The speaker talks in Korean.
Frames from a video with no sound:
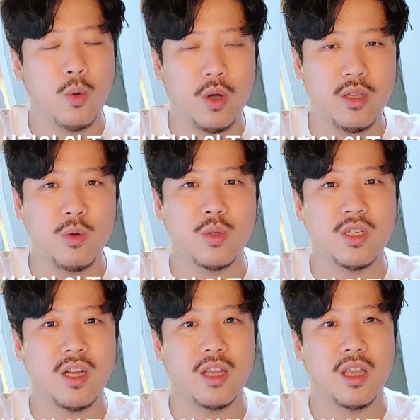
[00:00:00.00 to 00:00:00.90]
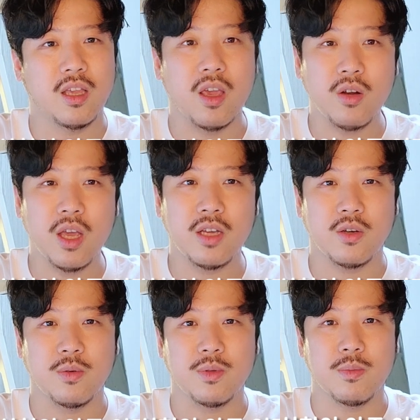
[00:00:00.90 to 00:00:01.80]
똑같은 로스팅을 한다는 게 이렇게까지
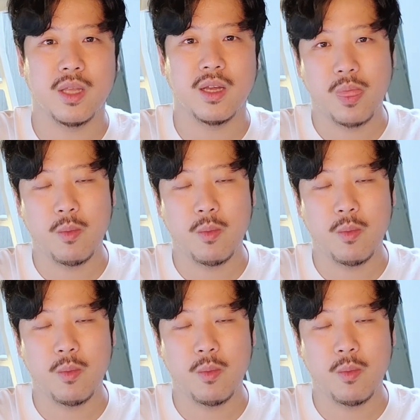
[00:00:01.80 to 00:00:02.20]
어렵습니다.